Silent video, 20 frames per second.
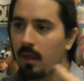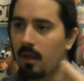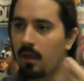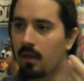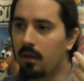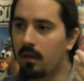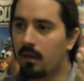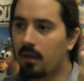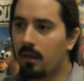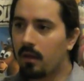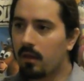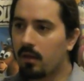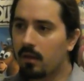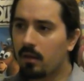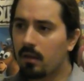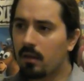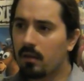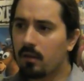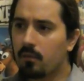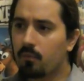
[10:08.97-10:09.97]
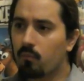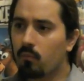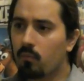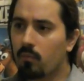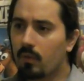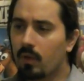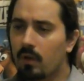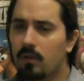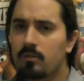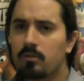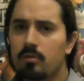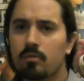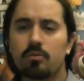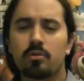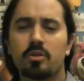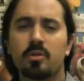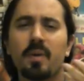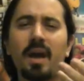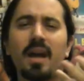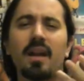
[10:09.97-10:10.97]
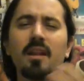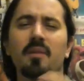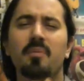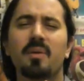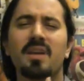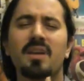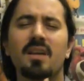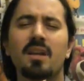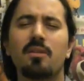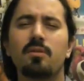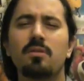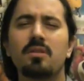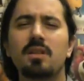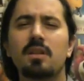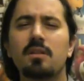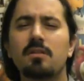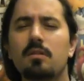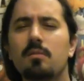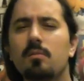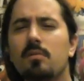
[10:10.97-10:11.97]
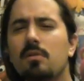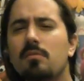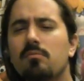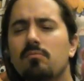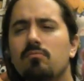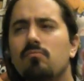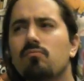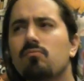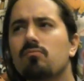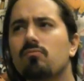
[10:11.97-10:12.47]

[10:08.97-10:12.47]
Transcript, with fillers: Euh, et hum, donc je sais pas, elle en a pris quelques-uns seulement.